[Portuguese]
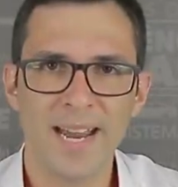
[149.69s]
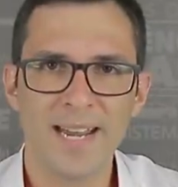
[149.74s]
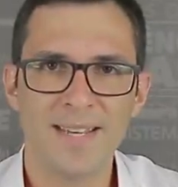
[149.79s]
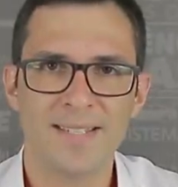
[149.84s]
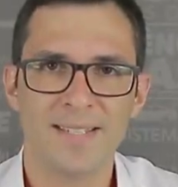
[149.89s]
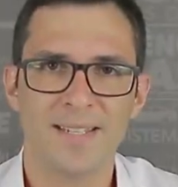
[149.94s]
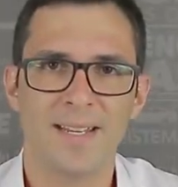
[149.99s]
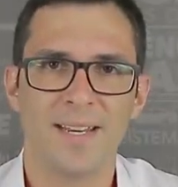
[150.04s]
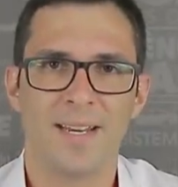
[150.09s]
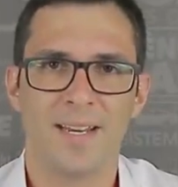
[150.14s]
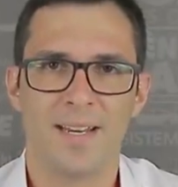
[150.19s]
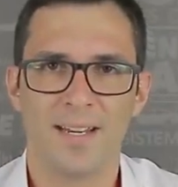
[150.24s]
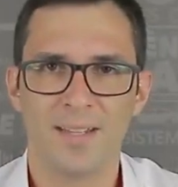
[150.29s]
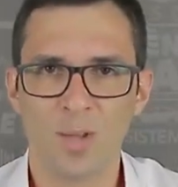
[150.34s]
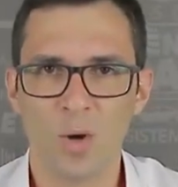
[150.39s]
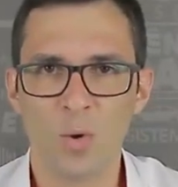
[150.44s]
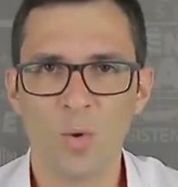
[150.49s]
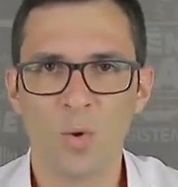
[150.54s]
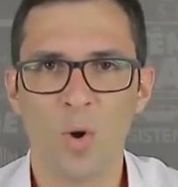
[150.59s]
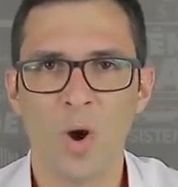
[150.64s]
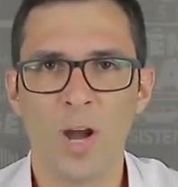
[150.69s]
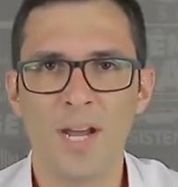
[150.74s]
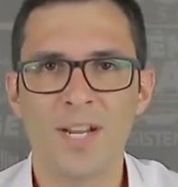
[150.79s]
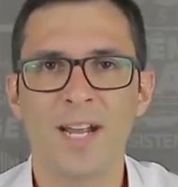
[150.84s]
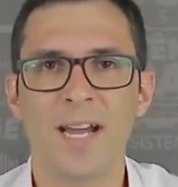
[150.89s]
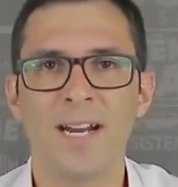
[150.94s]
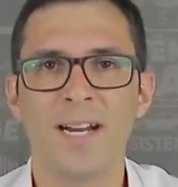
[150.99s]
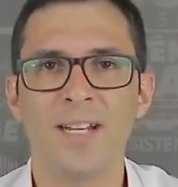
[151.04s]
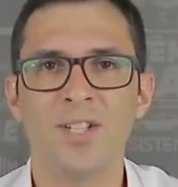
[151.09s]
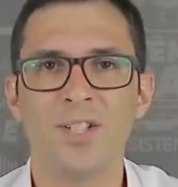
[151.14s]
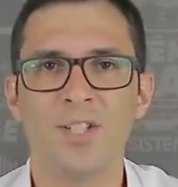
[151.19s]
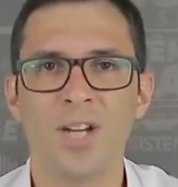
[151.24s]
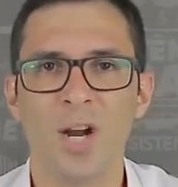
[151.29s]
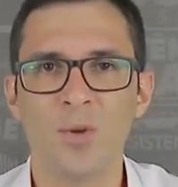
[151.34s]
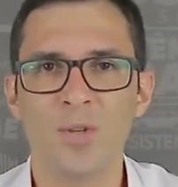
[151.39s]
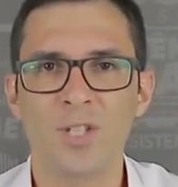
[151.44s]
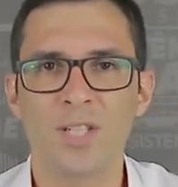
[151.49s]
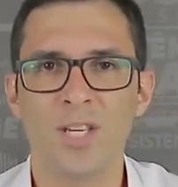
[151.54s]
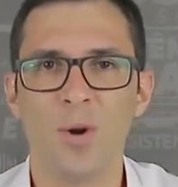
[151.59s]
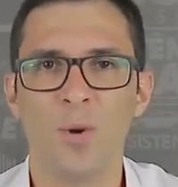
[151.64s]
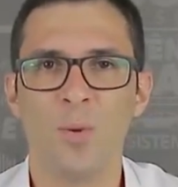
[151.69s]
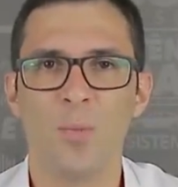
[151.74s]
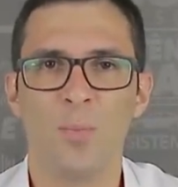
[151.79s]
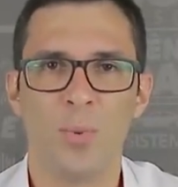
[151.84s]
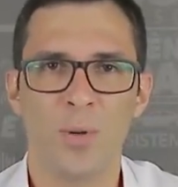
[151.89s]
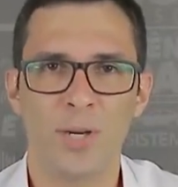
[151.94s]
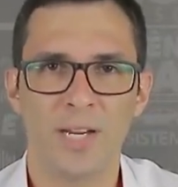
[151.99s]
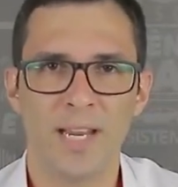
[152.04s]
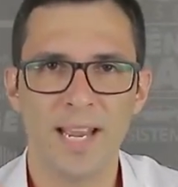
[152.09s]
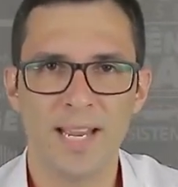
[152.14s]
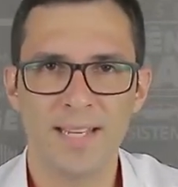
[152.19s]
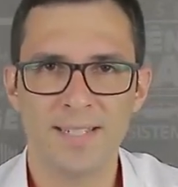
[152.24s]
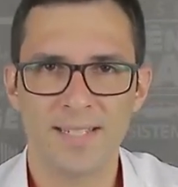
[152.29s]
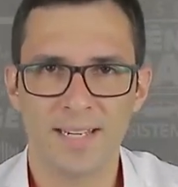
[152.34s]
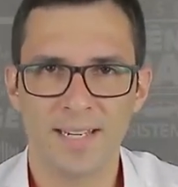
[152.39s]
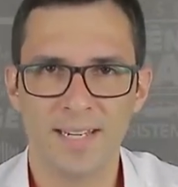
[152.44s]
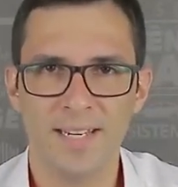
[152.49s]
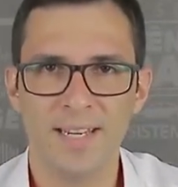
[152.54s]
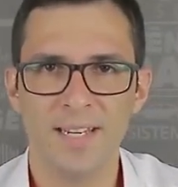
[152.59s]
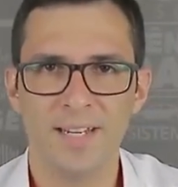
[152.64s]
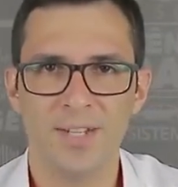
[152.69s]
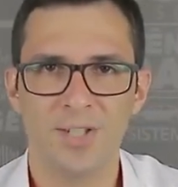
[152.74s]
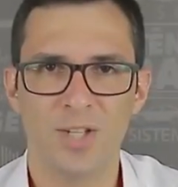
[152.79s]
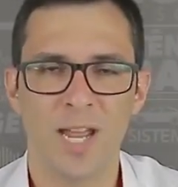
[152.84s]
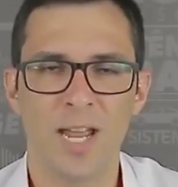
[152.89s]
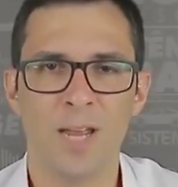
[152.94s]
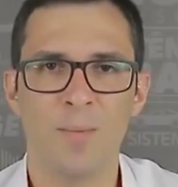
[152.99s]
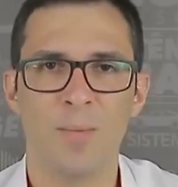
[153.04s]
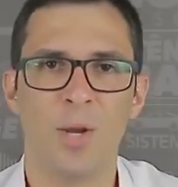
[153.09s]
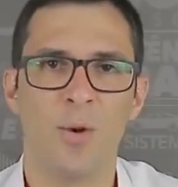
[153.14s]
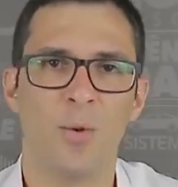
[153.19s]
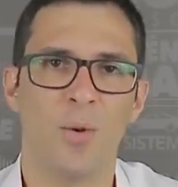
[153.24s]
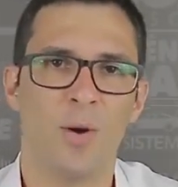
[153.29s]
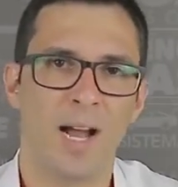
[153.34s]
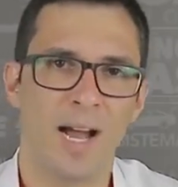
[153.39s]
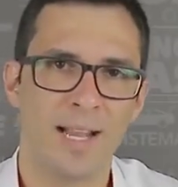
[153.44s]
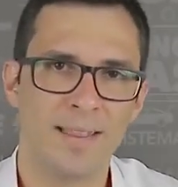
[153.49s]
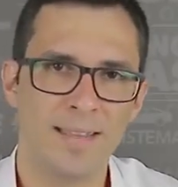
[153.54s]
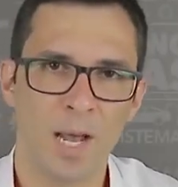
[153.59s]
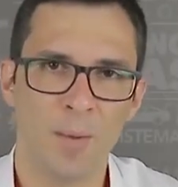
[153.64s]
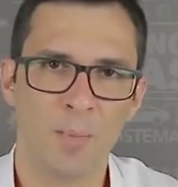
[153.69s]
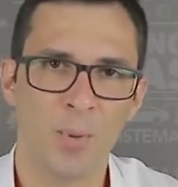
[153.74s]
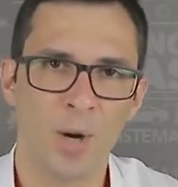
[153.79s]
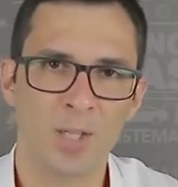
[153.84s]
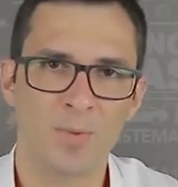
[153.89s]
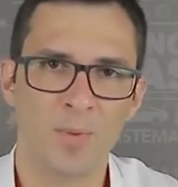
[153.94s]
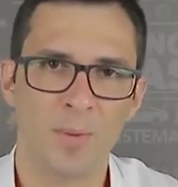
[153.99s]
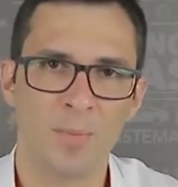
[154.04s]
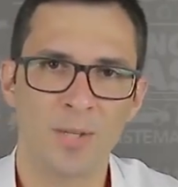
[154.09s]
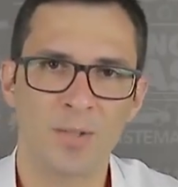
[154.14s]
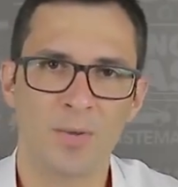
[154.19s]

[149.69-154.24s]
3? Então corre e garanta já o seu, porque esse aqui já é meu. Até a próxima,